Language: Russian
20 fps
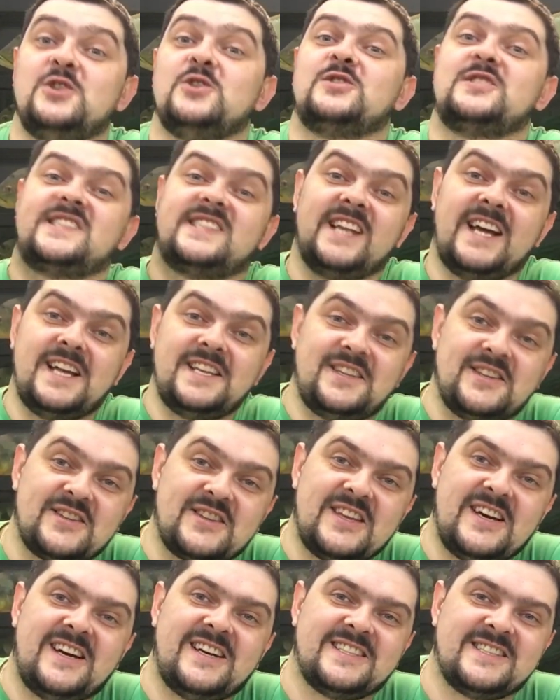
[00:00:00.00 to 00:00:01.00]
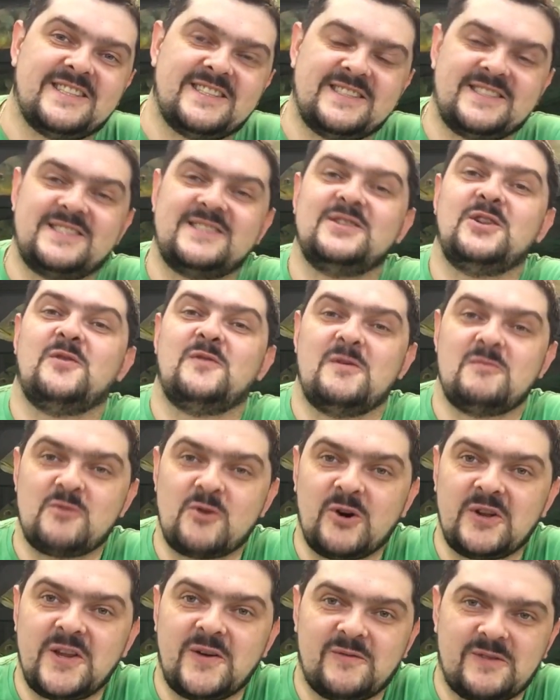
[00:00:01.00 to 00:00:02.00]
И, кстати, да, с Новым
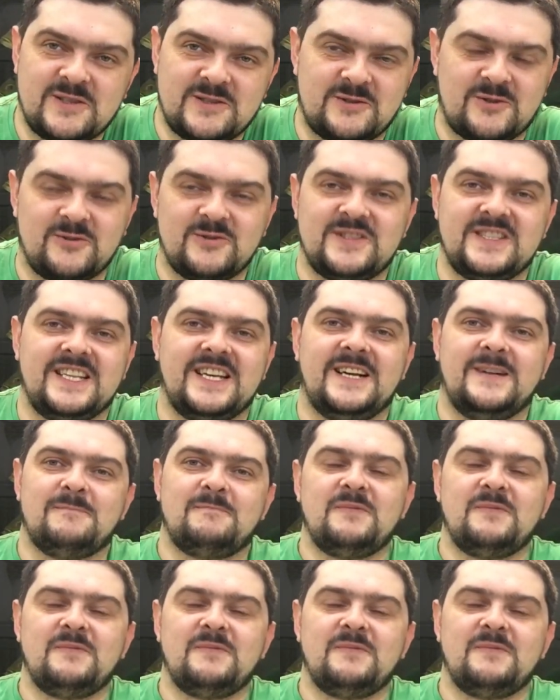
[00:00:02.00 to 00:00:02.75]
годом вас, друзья!